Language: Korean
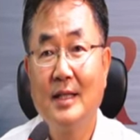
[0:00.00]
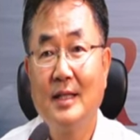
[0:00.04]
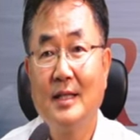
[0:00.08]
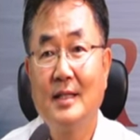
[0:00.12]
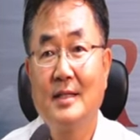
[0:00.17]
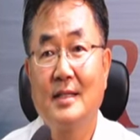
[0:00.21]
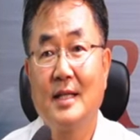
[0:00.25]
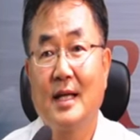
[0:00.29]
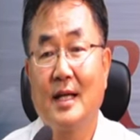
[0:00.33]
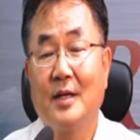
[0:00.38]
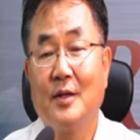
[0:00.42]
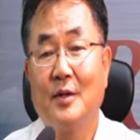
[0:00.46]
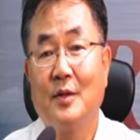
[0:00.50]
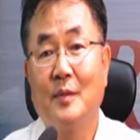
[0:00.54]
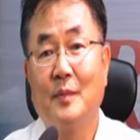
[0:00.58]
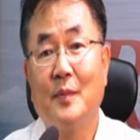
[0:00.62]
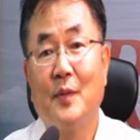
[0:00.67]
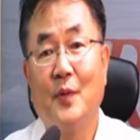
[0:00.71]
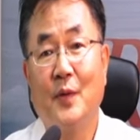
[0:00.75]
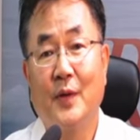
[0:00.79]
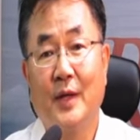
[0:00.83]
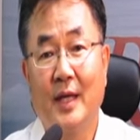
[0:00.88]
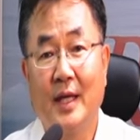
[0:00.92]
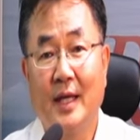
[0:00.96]
자를 료
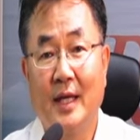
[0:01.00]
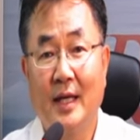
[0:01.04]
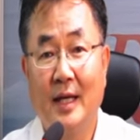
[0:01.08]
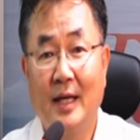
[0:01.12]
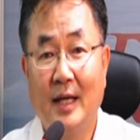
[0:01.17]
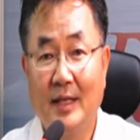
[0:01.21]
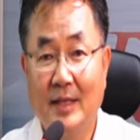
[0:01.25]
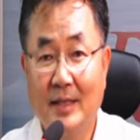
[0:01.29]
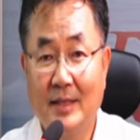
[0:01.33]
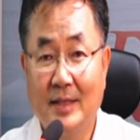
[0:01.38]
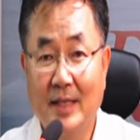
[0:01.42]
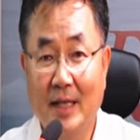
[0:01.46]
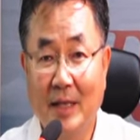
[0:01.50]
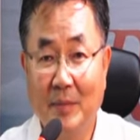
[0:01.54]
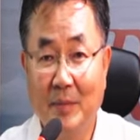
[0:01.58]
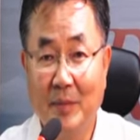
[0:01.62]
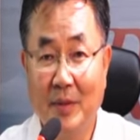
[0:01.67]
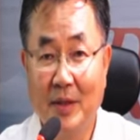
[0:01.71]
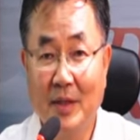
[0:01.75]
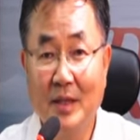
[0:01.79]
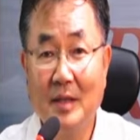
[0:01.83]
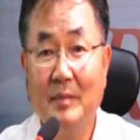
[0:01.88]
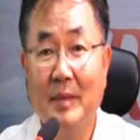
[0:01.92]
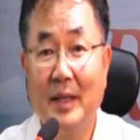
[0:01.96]
보게 하는
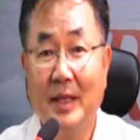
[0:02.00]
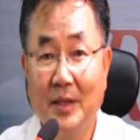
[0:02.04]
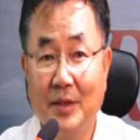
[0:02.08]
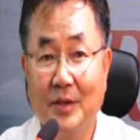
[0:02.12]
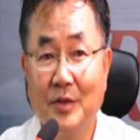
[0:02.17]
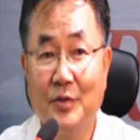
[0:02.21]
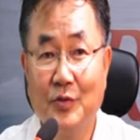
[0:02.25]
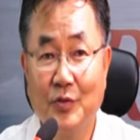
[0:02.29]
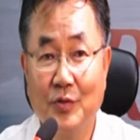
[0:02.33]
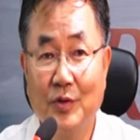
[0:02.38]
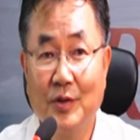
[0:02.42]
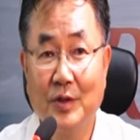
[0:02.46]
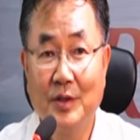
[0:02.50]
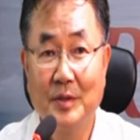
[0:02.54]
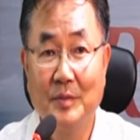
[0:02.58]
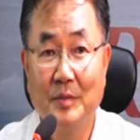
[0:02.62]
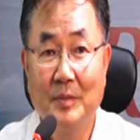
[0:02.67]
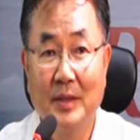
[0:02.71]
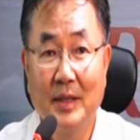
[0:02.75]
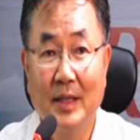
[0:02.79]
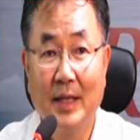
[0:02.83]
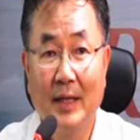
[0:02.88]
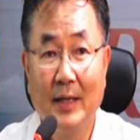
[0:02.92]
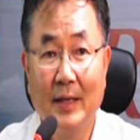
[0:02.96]
장면을 만들어주는
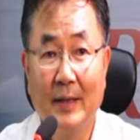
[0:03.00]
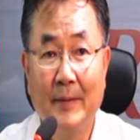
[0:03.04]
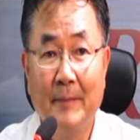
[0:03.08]
것입니다.